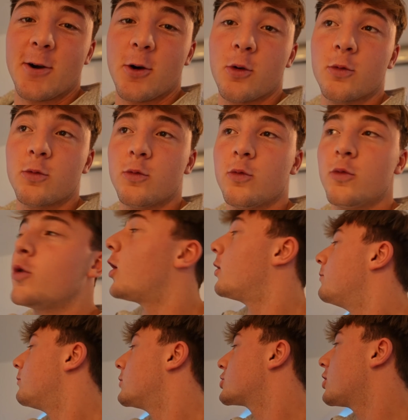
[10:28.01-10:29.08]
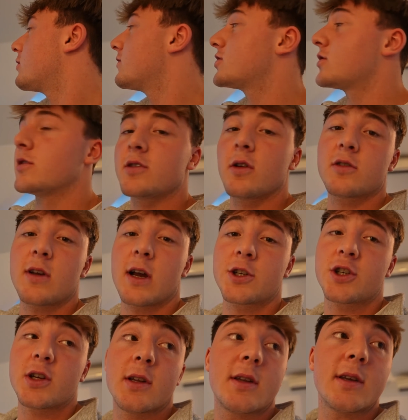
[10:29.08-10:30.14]
Und ja, mal schauen, was sonst noch so
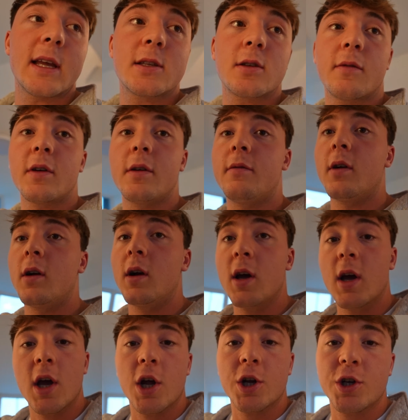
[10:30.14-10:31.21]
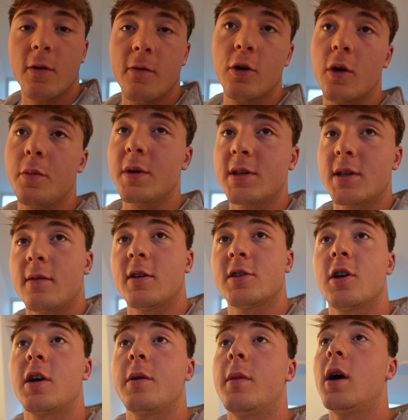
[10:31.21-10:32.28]
ansteht. Jetzt auf jeden Fall chillen noch ein bisschen, was
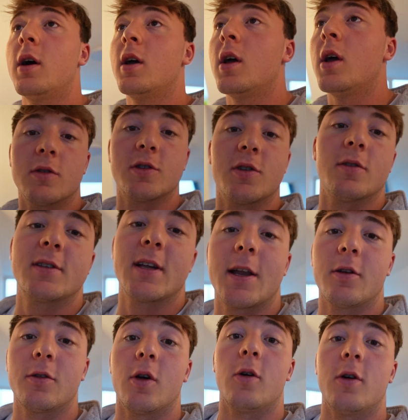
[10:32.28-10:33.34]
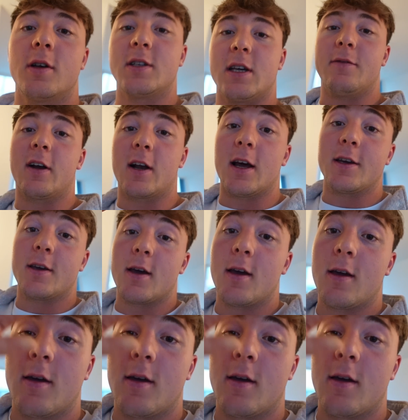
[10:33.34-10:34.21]
auch immer. Und sonst, I don't know, sehen wir gleich.